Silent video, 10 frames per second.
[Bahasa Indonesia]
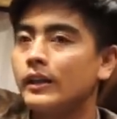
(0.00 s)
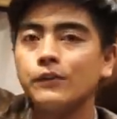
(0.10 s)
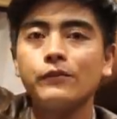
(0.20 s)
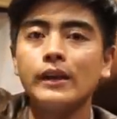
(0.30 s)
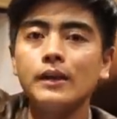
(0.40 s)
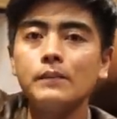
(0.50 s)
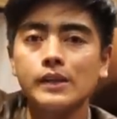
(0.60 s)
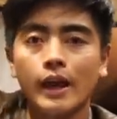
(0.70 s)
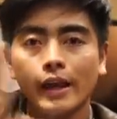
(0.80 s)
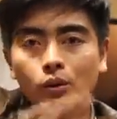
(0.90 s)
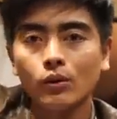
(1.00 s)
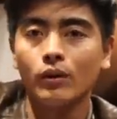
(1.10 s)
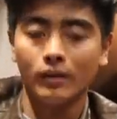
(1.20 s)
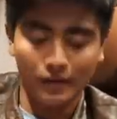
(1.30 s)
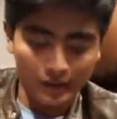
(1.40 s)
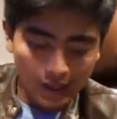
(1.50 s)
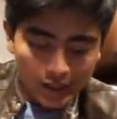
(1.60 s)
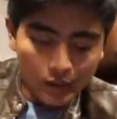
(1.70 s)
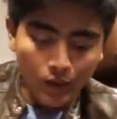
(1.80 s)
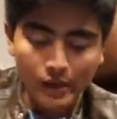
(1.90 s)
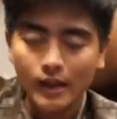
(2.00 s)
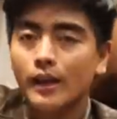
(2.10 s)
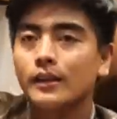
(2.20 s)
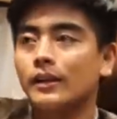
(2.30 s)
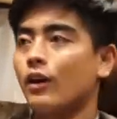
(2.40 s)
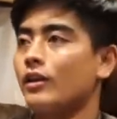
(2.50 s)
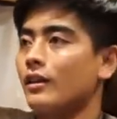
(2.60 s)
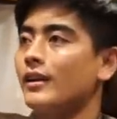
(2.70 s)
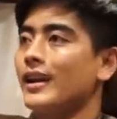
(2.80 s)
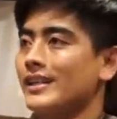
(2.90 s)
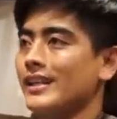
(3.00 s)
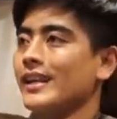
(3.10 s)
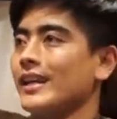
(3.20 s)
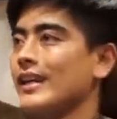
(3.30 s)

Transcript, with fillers: TV ini bisa naik turun jadi semuanya terkontrol dari sini